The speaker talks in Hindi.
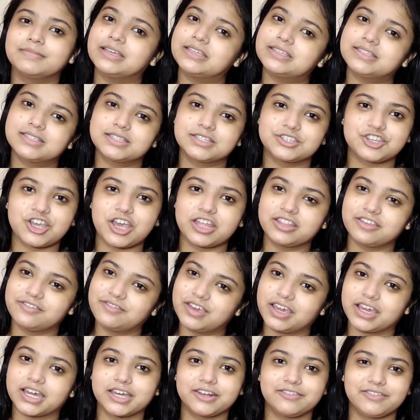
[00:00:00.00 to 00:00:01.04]
बस
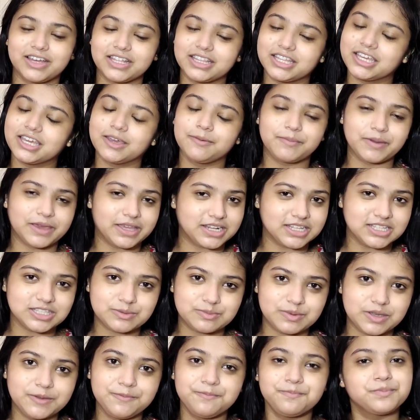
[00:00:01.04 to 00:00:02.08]
शादी ब्याह करवा देंगे
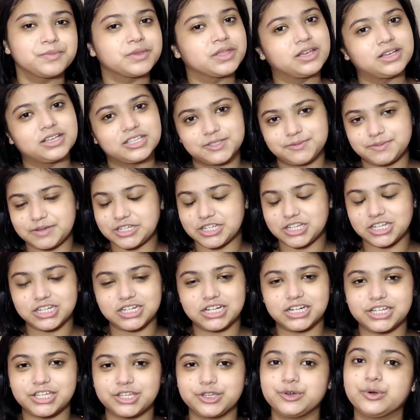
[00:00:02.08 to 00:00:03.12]
पेरेंट्स भी
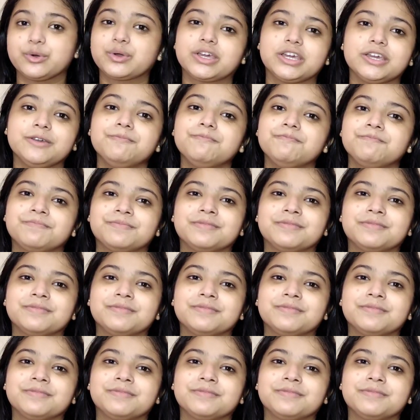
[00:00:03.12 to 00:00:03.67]
स्पेशली लड़कियों की